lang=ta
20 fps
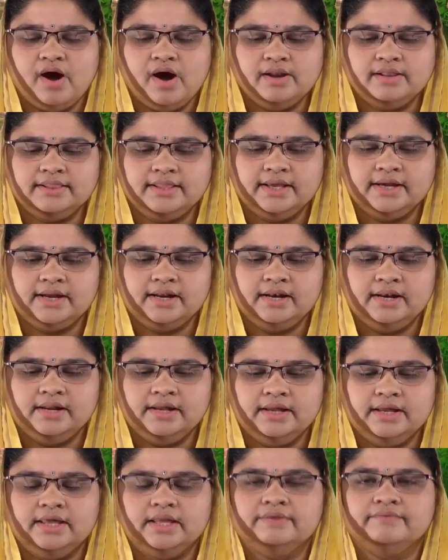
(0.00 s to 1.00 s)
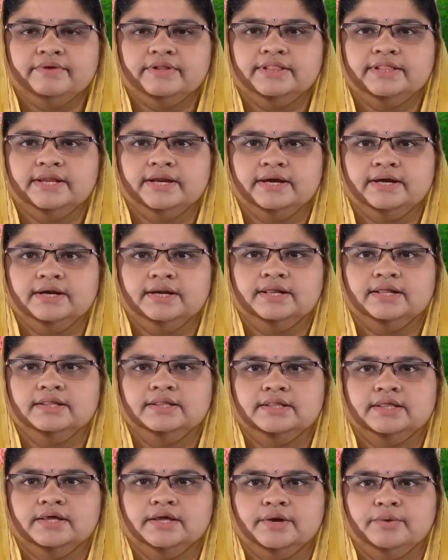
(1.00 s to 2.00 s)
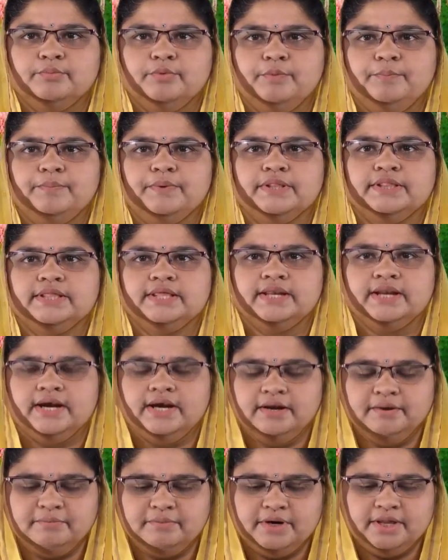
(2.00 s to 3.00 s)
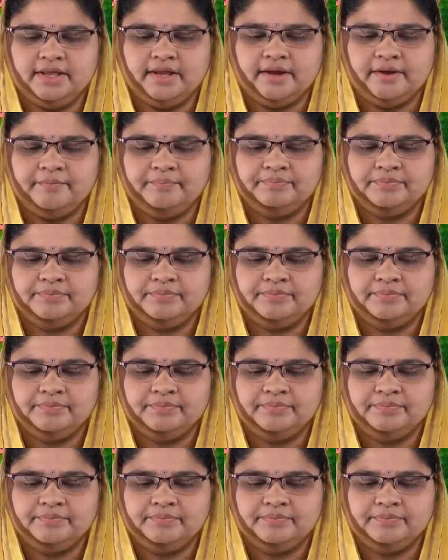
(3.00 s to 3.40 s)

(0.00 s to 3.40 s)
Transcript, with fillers: வார்த்தைகள் இருபத்தி ஏழிலிருந்து முப்பத்தி ரெண்டு முடிய